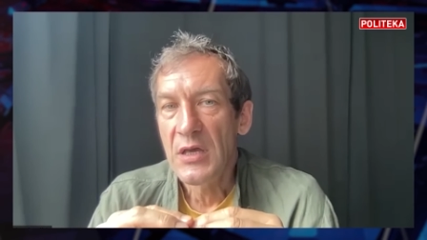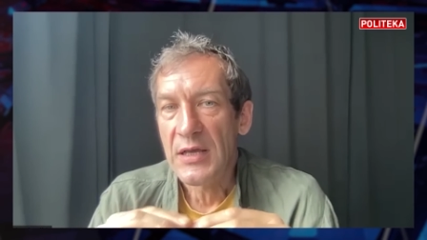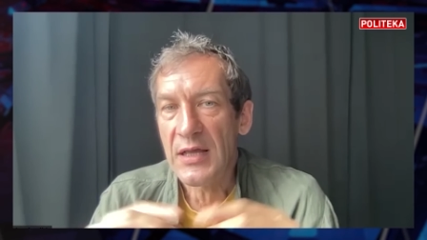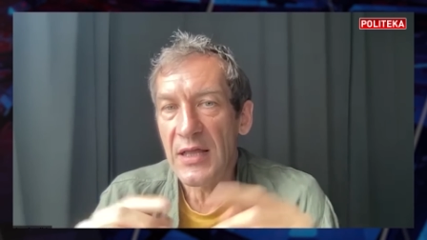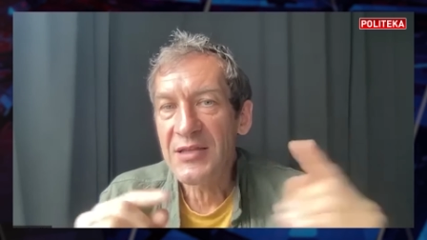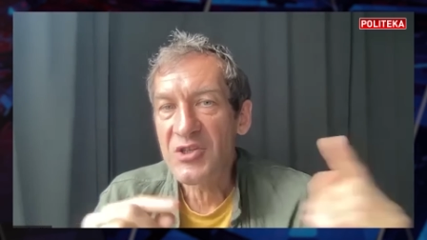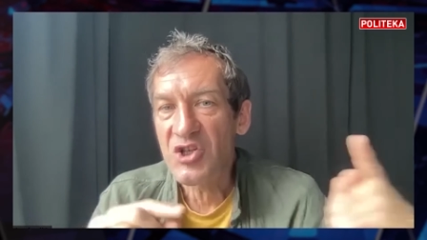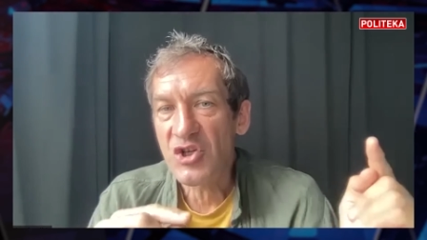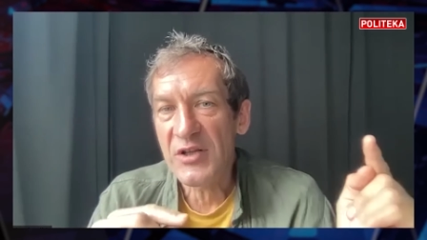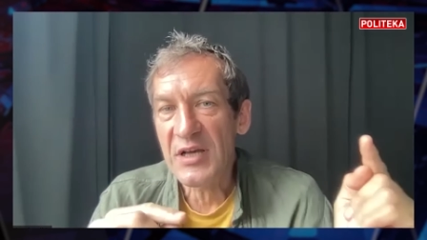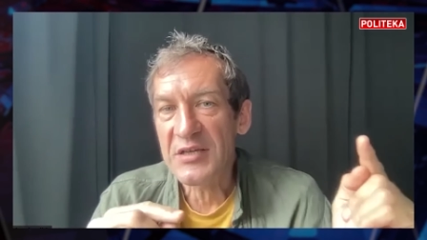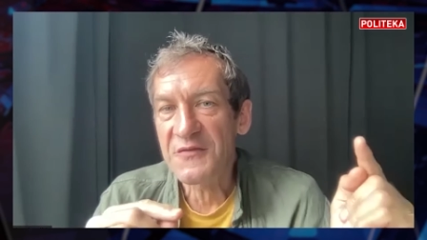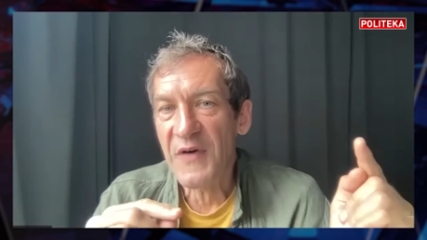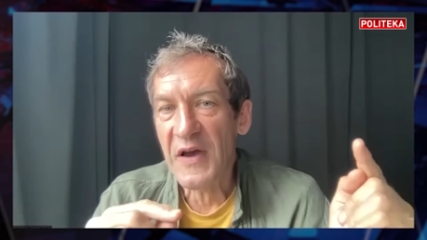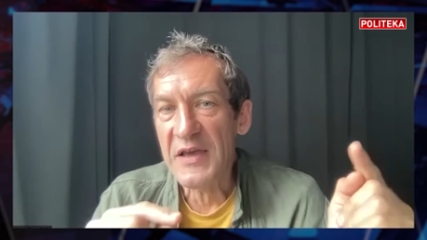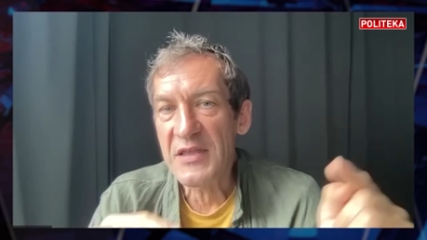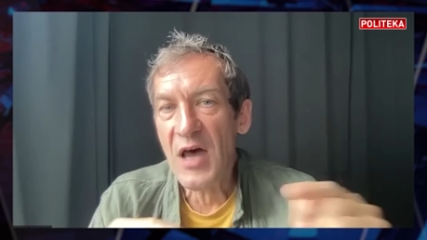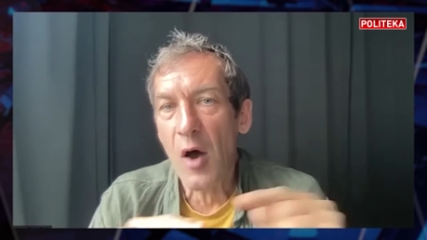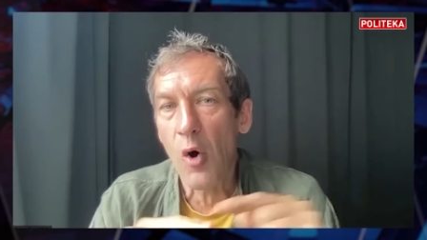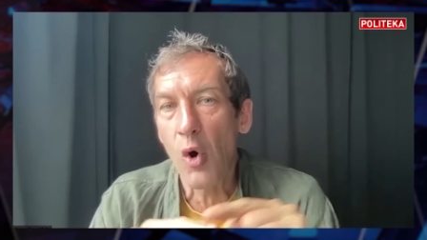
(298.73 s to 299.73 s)
Когда началась
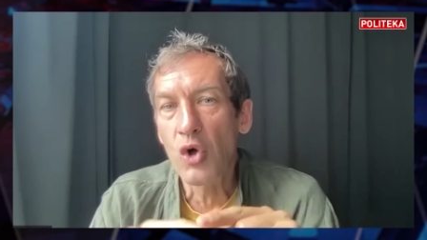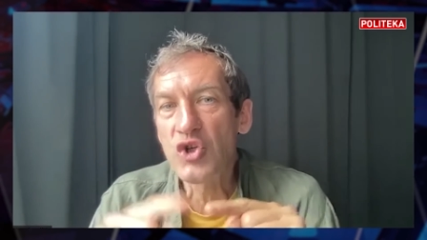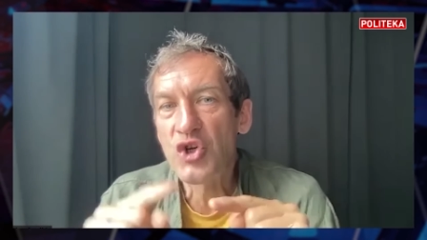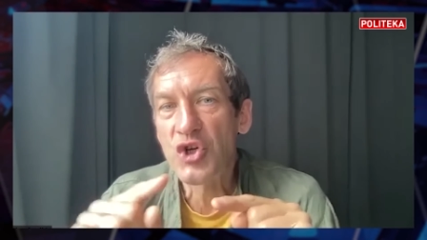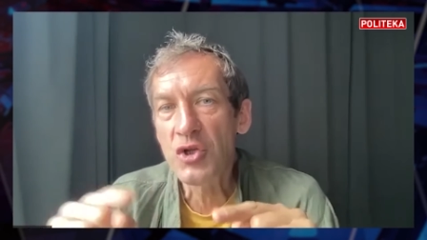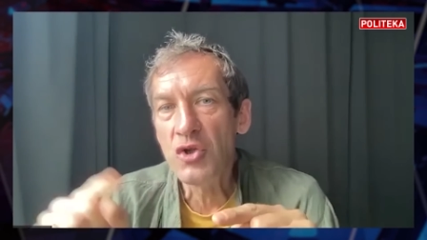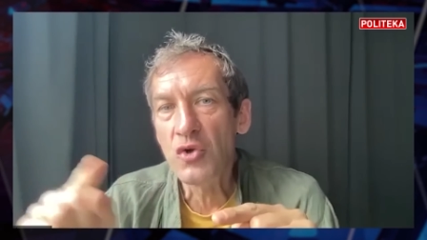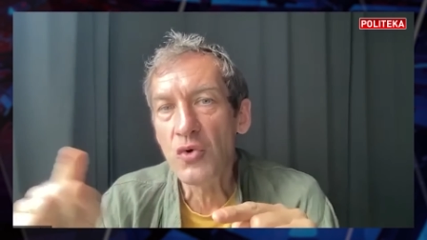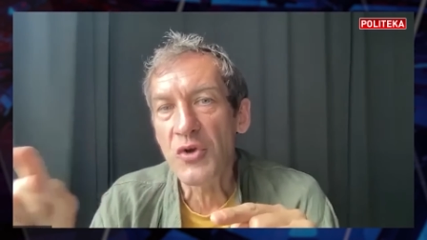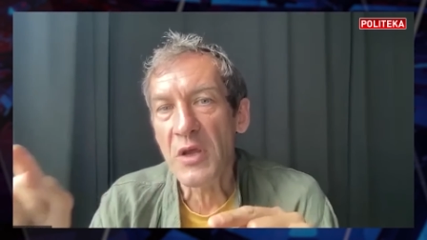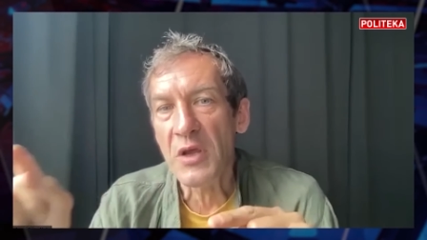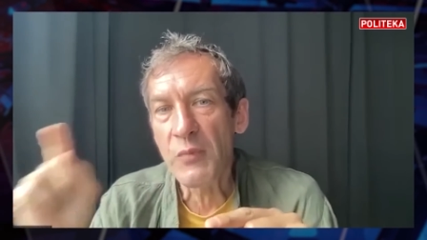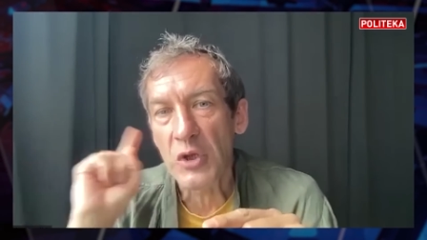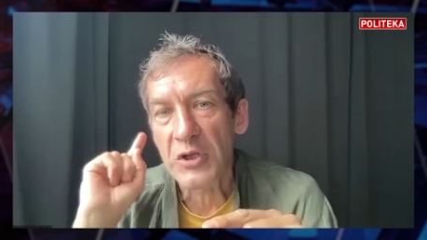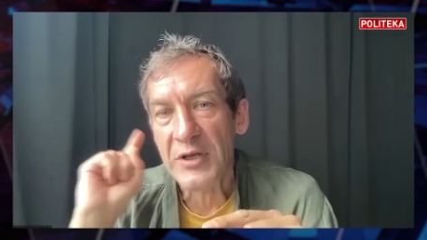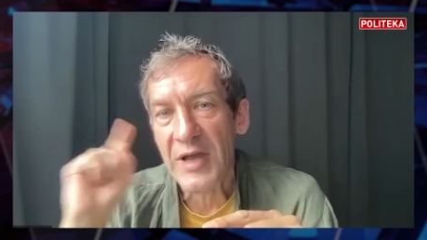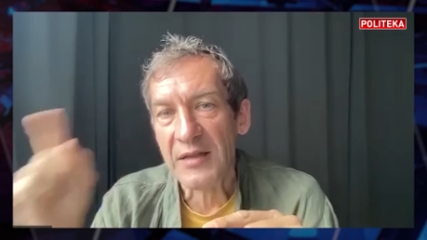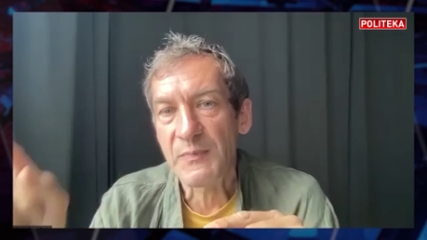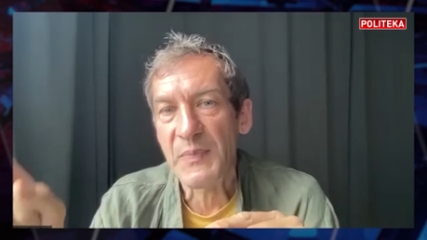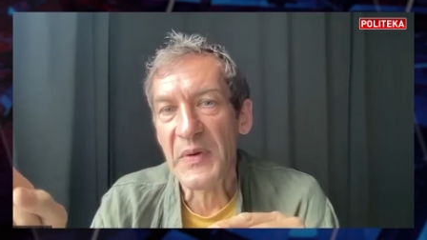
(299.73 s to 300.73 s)
война, он жену и
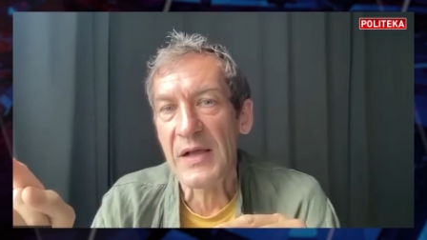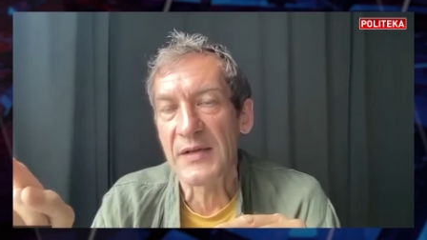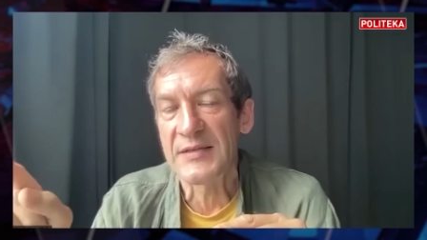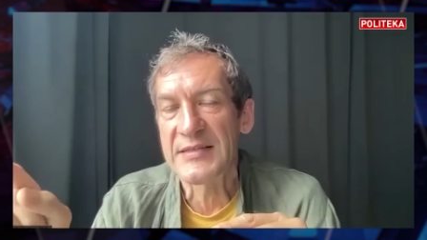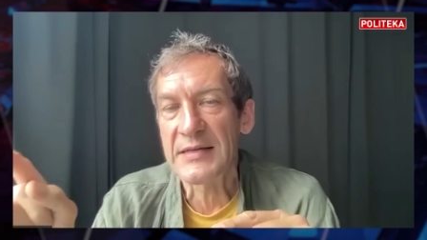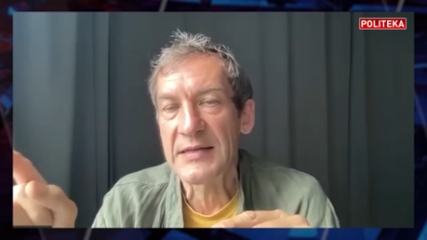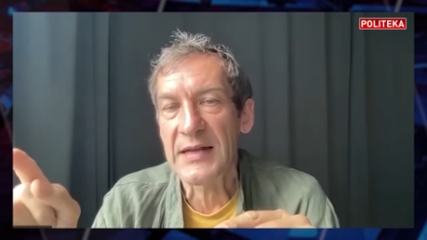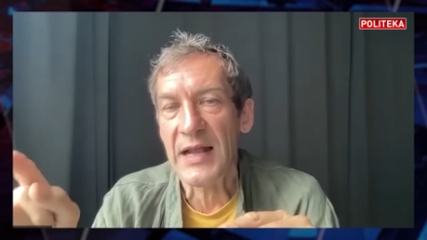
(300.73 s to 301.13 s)
ребенка отправил за